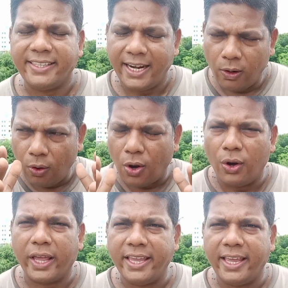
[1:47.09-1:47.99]
शेड्यूल हो
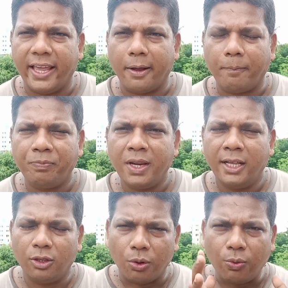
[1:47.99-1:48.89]
गई
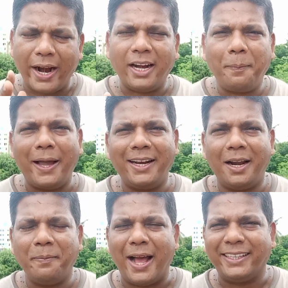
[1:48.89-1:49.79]
है तो क्वार्टर
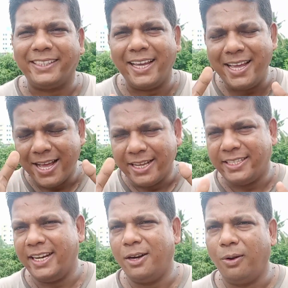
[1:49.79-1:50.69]
फाइनल मैच की
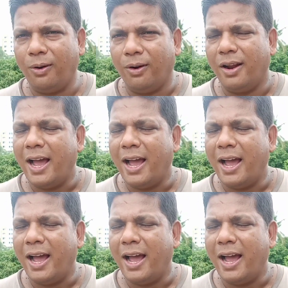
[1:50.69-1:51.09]
शेड्यूल